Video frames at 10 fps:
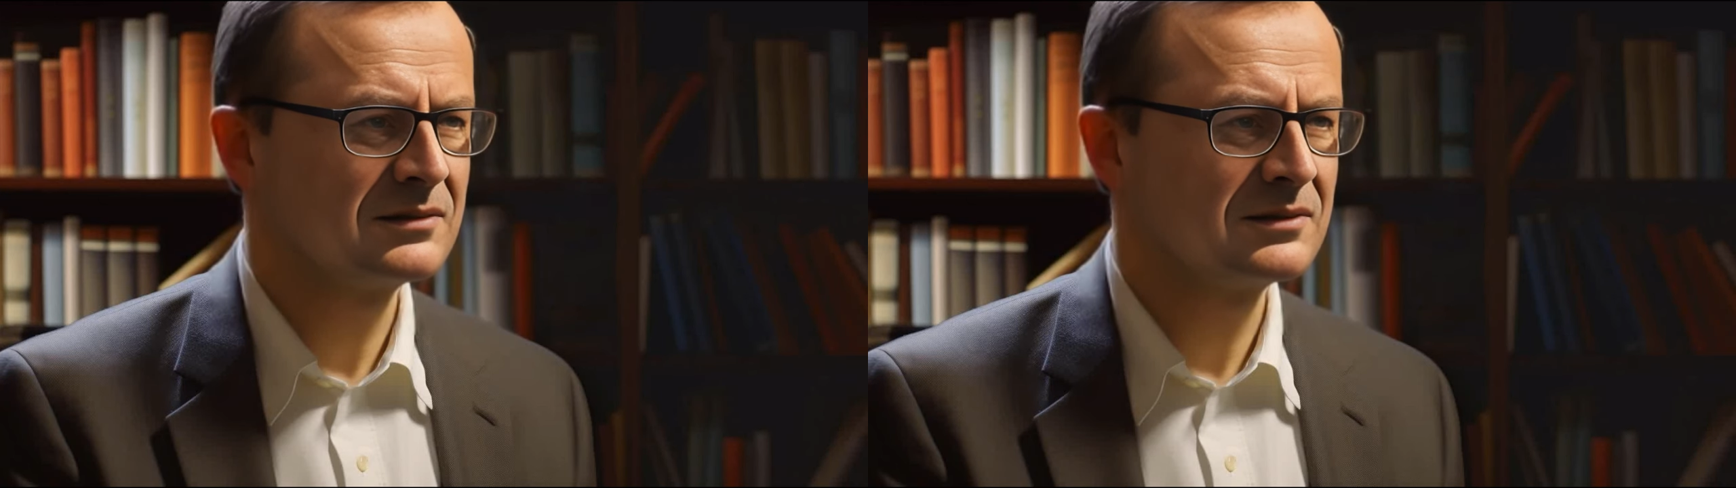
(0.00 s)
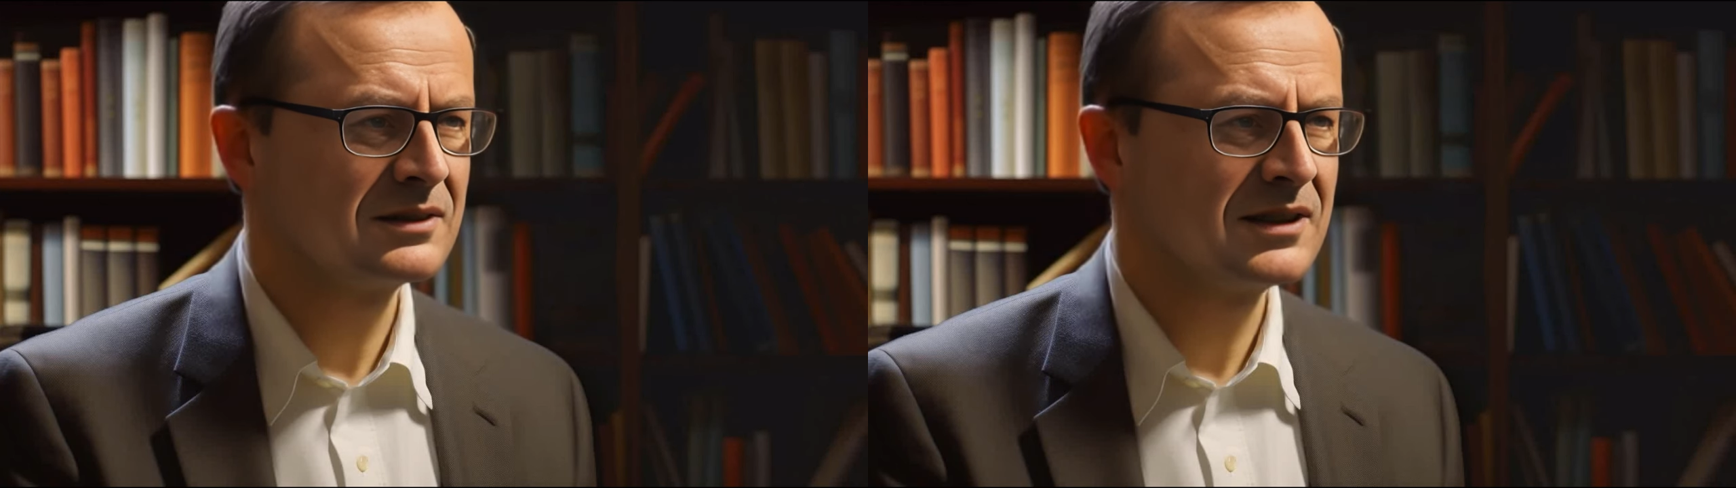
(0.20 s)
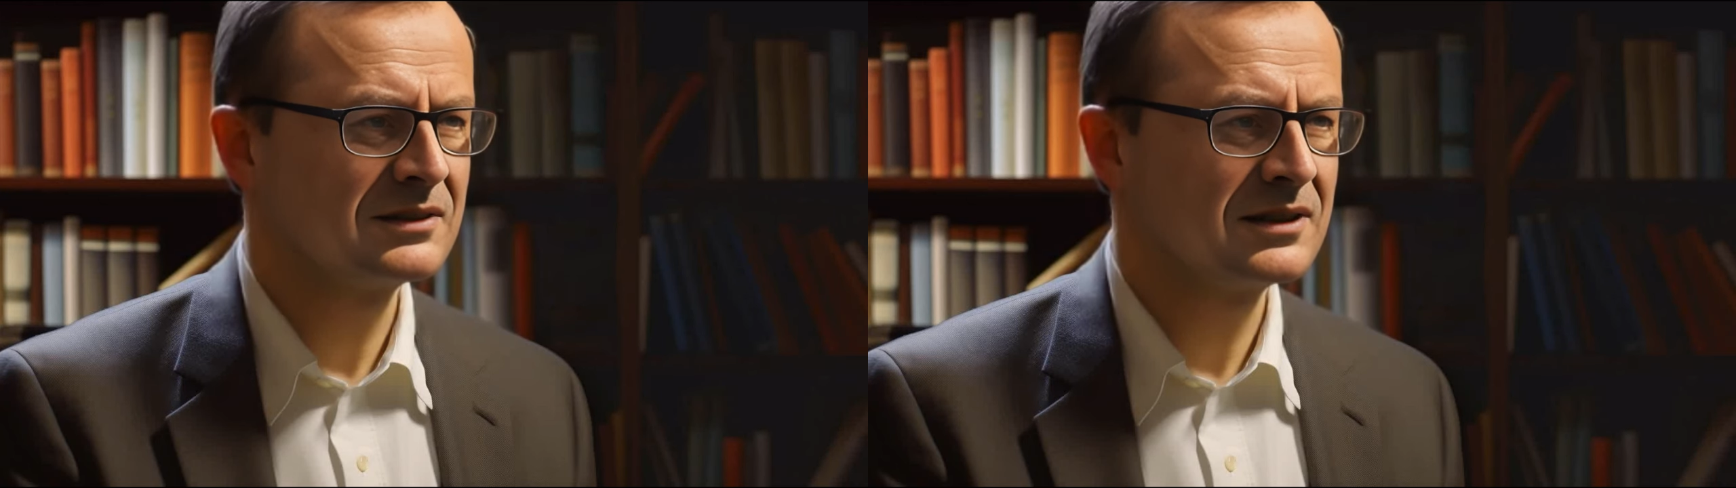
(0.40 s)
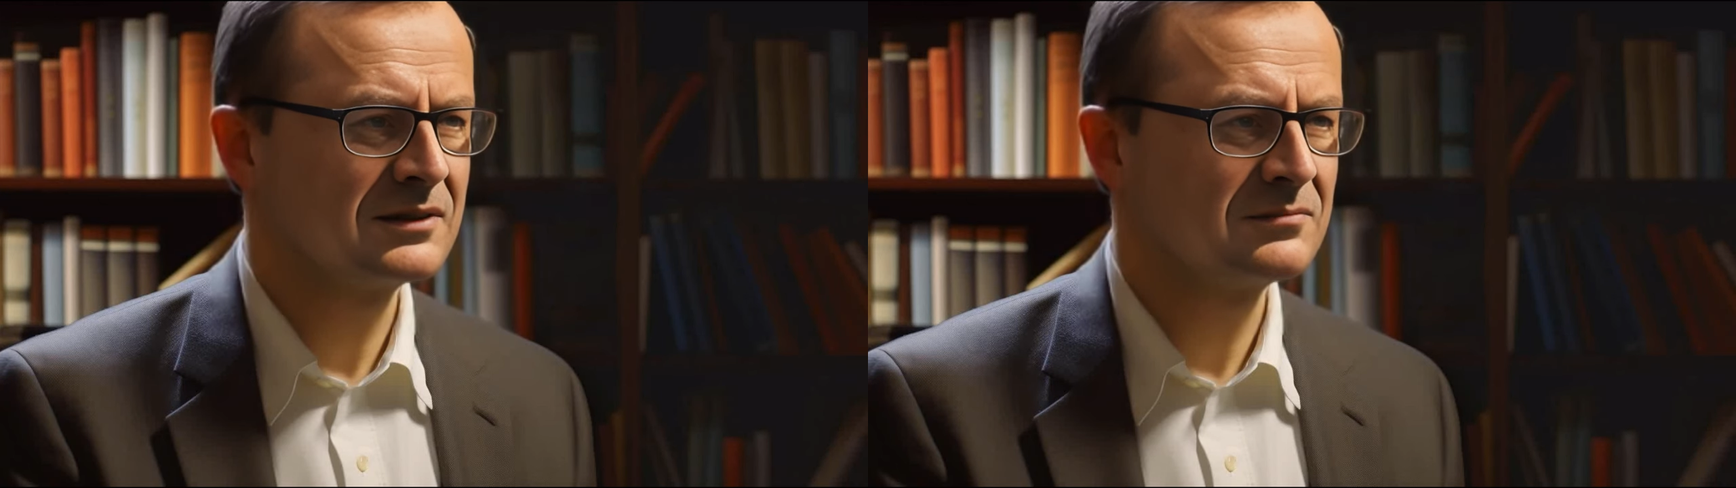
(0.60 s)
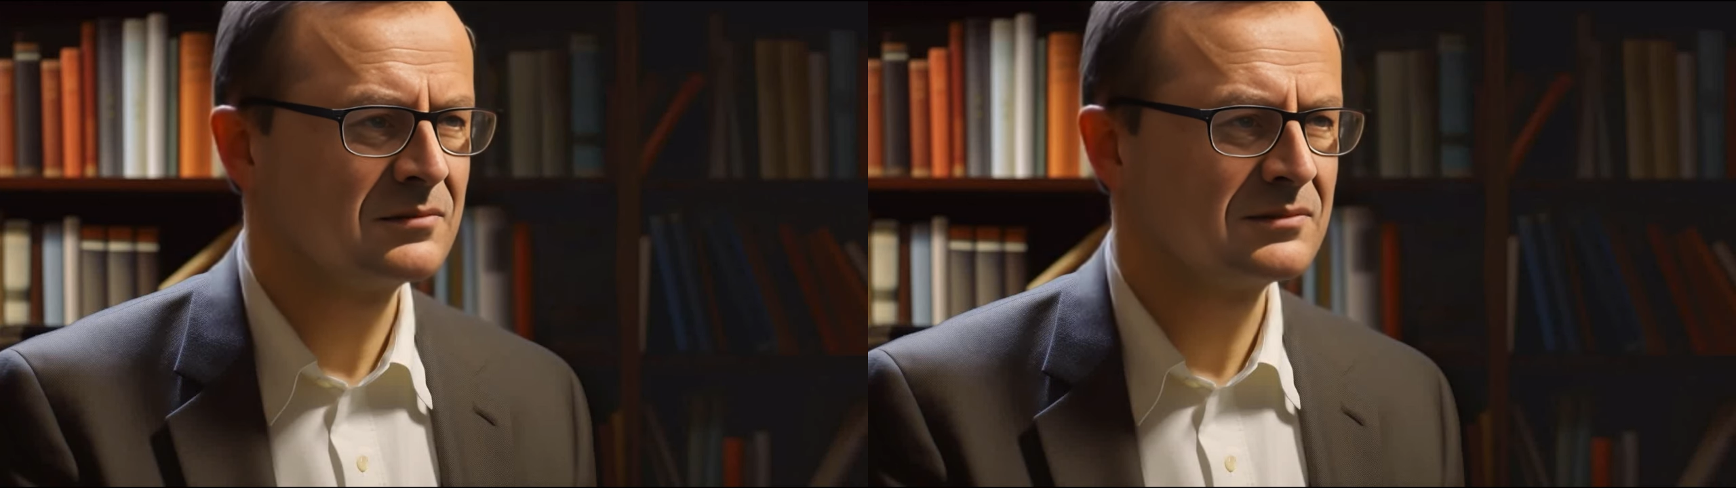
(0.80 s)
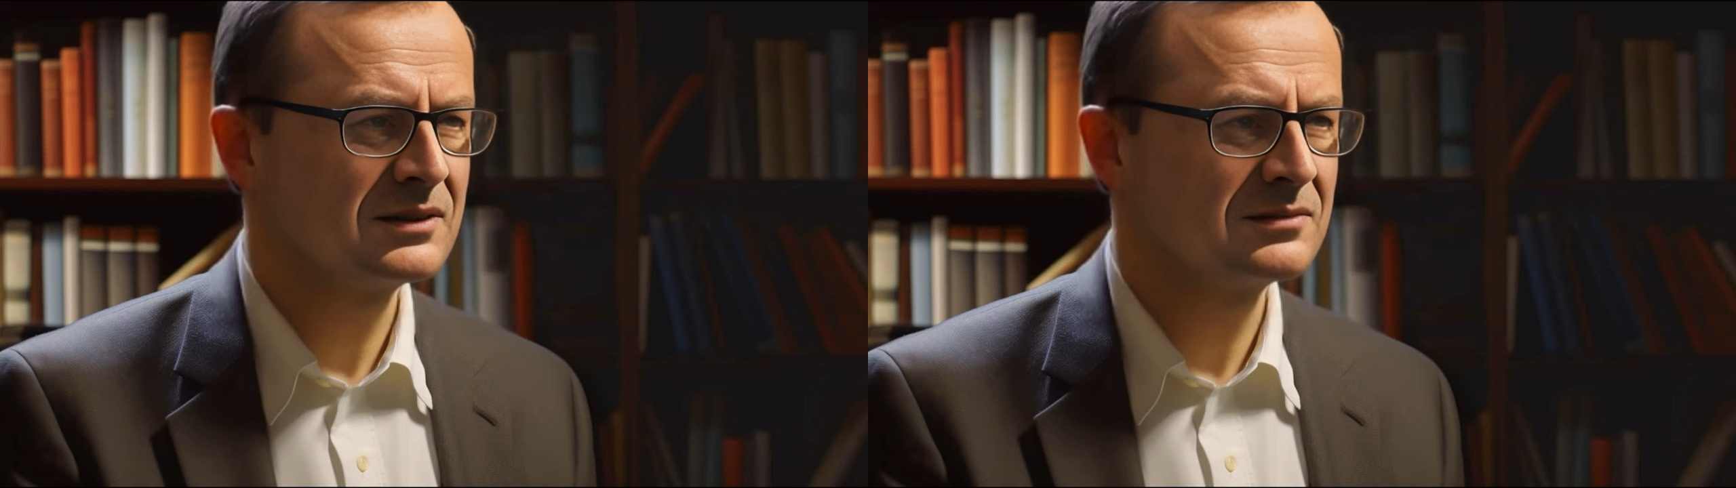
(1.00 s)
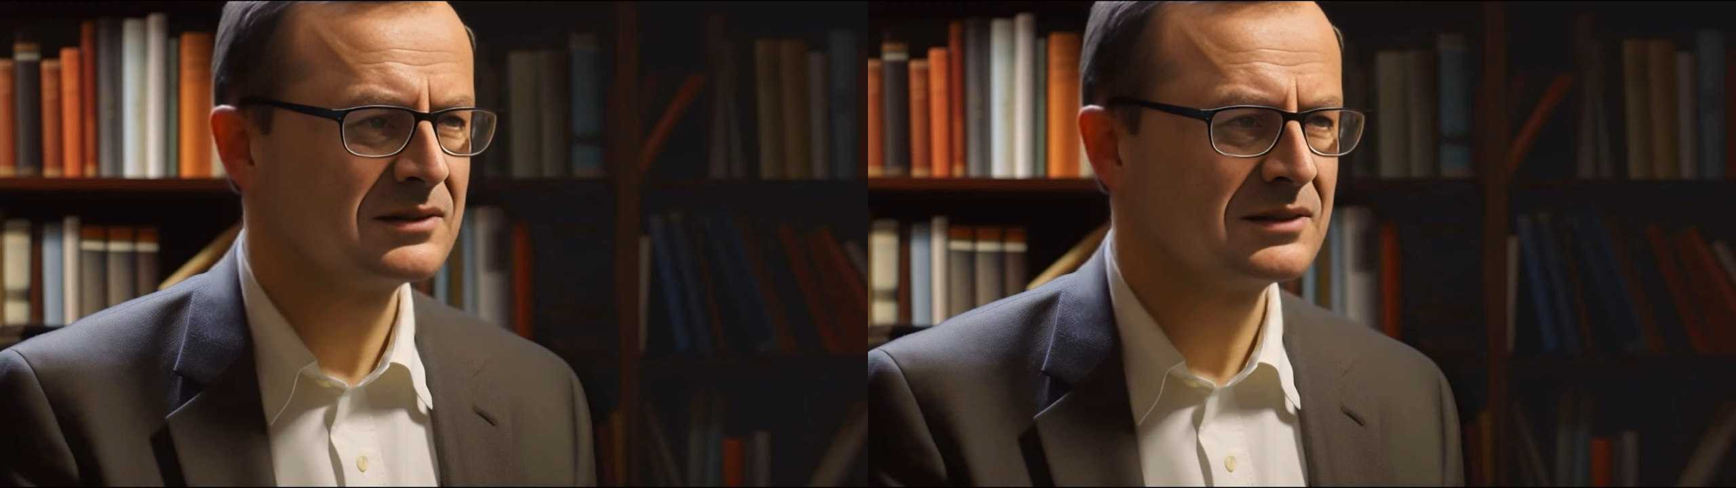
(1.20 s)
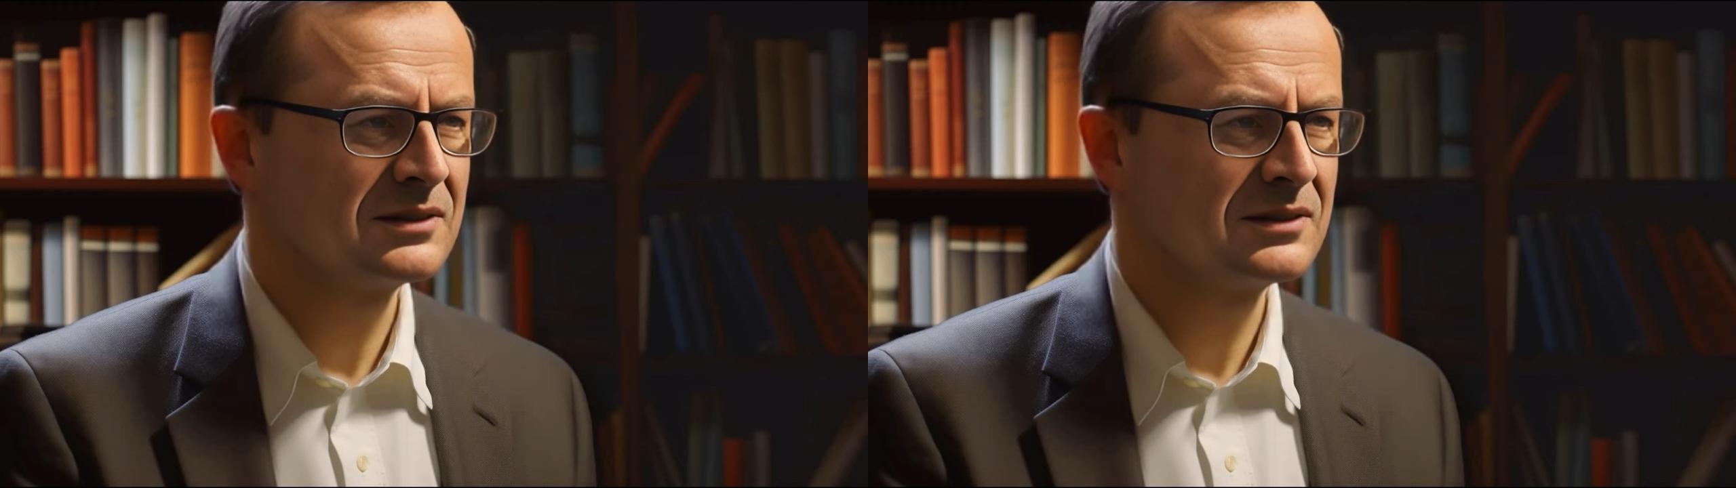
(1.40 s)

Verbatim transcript: Przekazane wówczas przez